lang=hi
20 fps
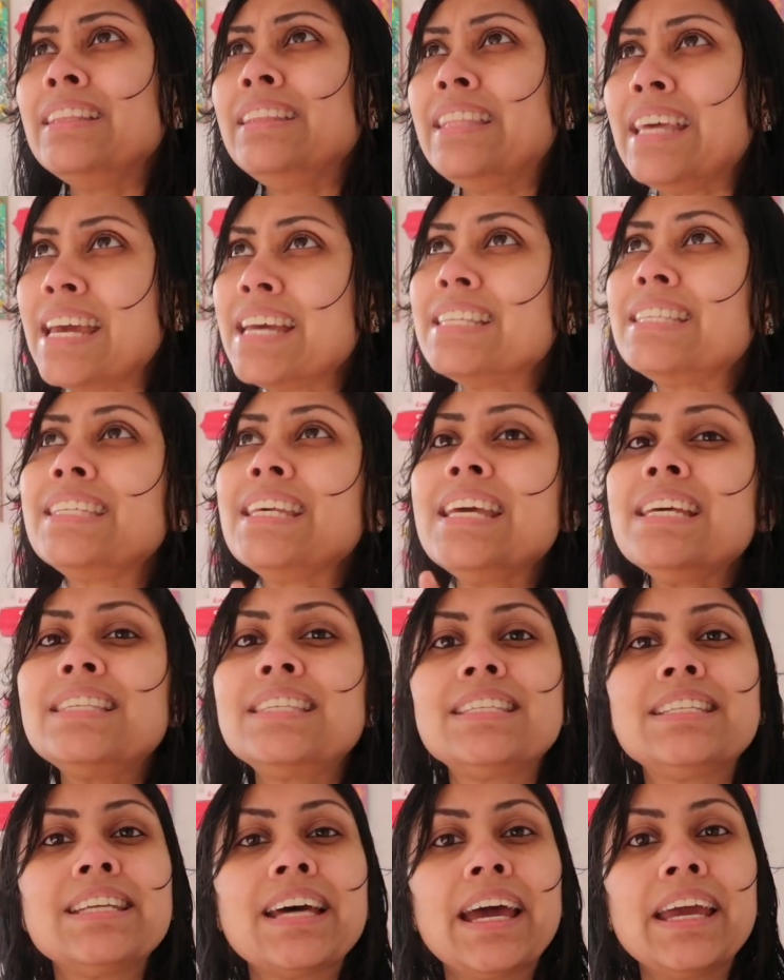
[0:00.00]
देसी
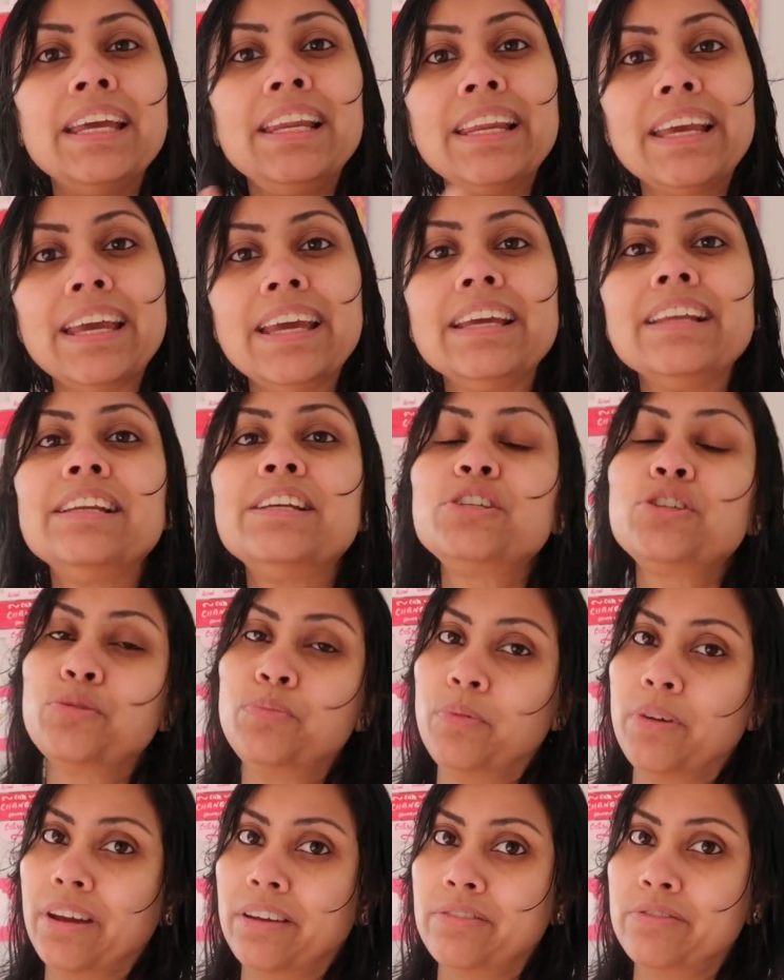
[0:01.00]
स्टाइल इंग्लिश
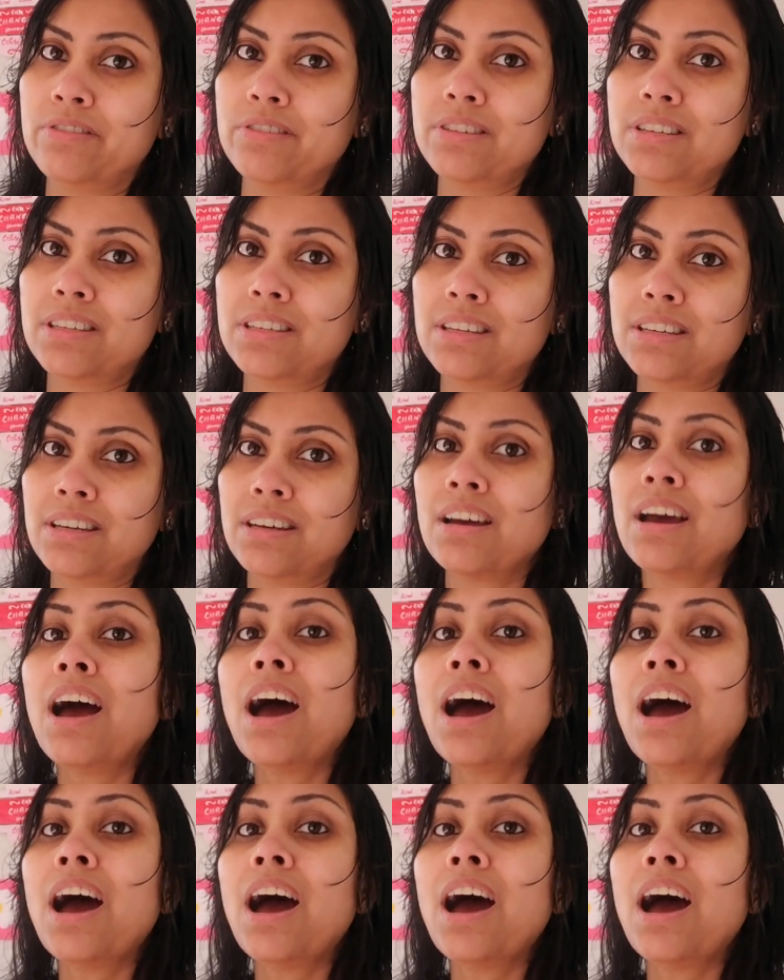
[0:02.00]
ब्रेकफास्ट